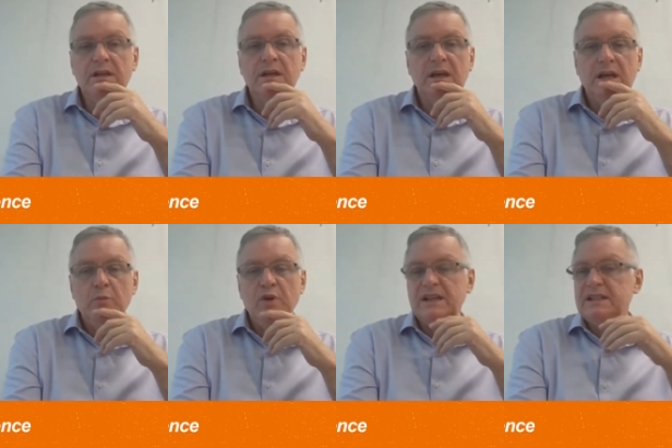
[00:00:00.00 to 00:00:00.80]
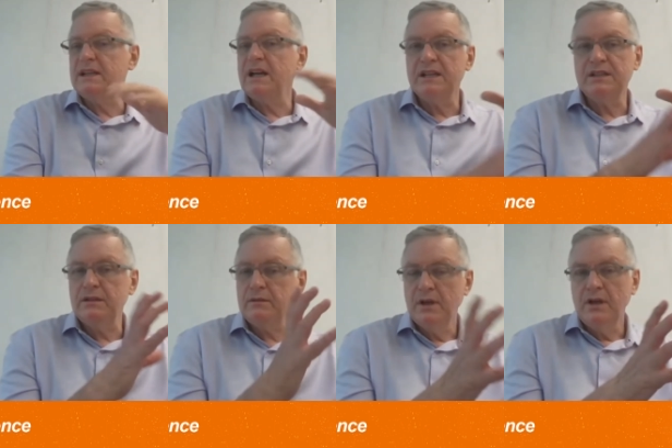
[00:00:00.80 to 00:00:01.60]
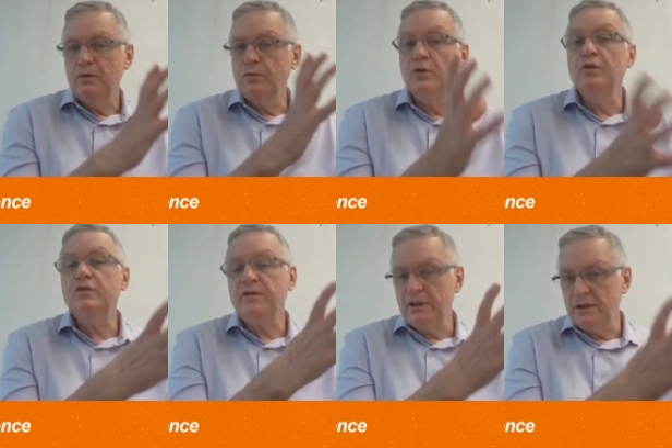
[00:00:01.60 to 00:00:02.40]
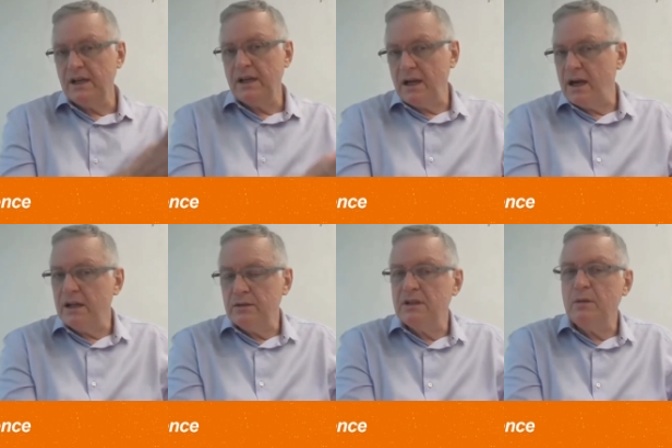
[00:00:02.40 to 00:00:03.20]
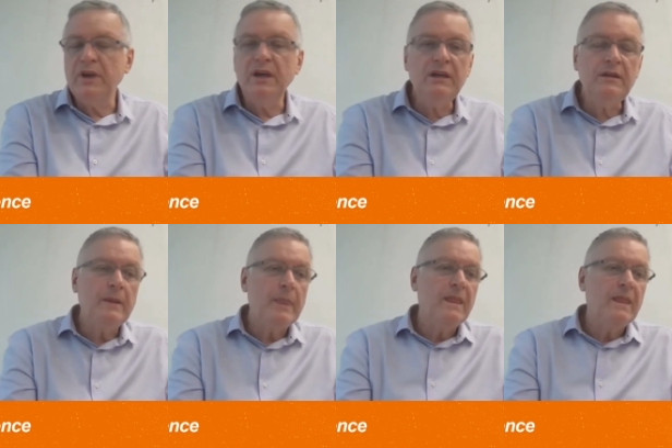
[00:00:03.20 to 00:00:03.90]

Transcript: É, porque elas trazem um outro valor agregado também.